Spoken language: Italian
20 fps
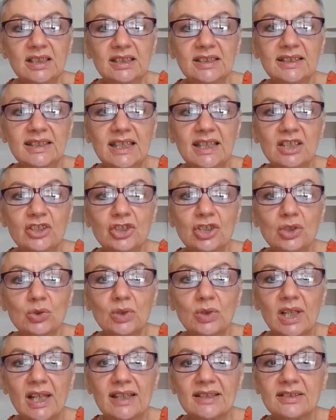10.
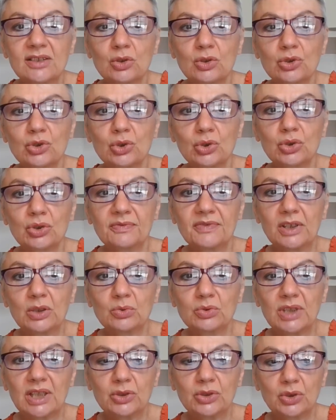Un classico
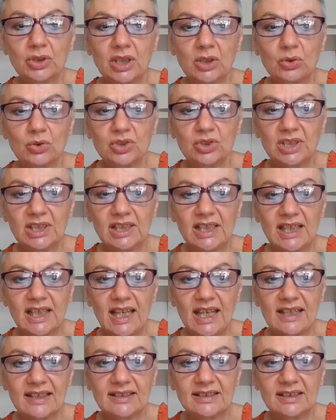sottovalutato che
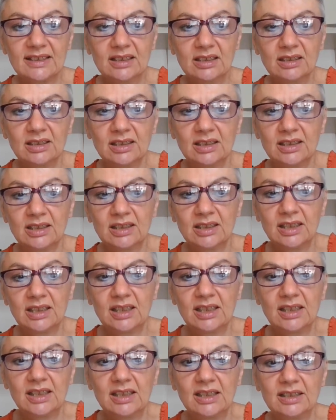consiglieresti?
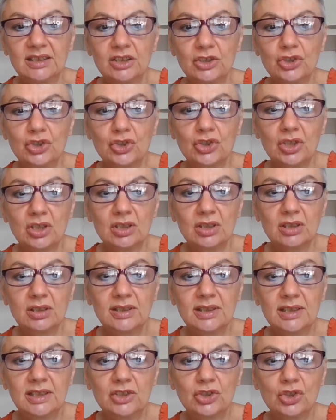di
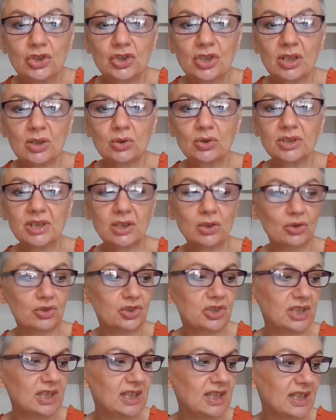Cicerone
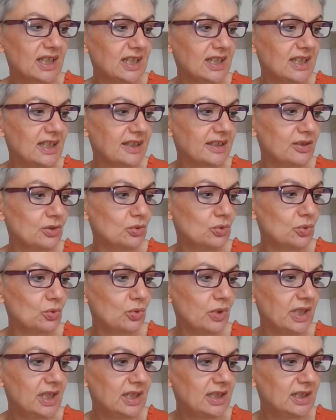consiglierei a
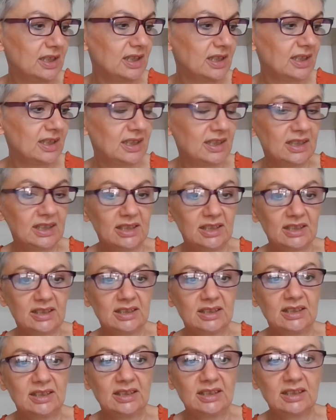chiunque
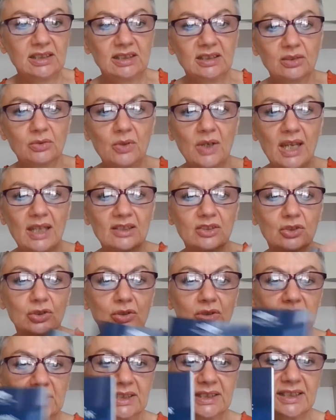
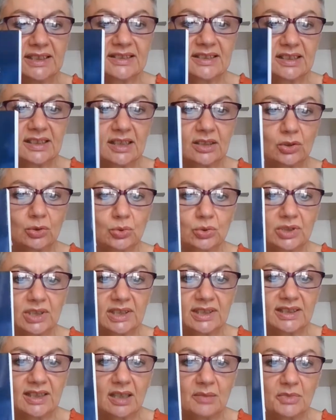questo, il De Senetute,
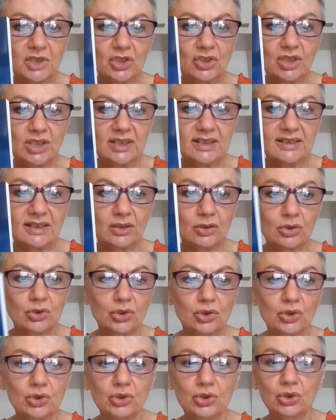il De Amicizia, non
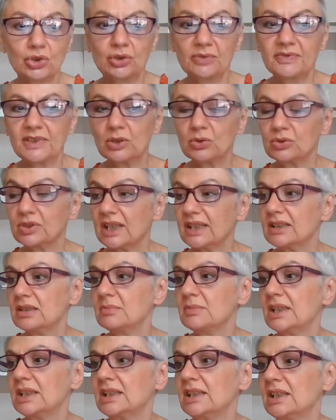sono
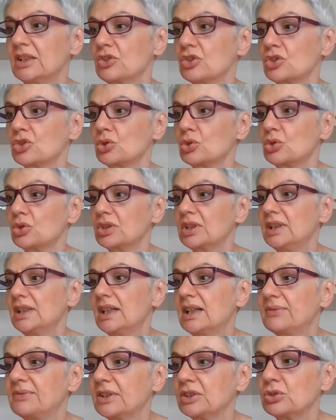sottovalutati ma li legge solo chi
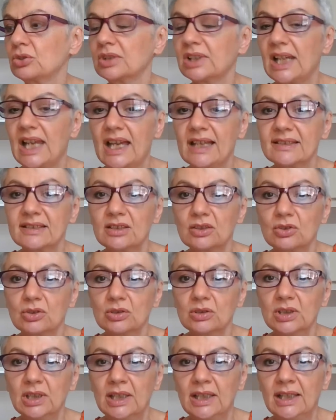ha fatto il
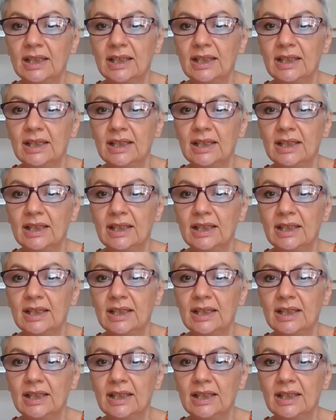classico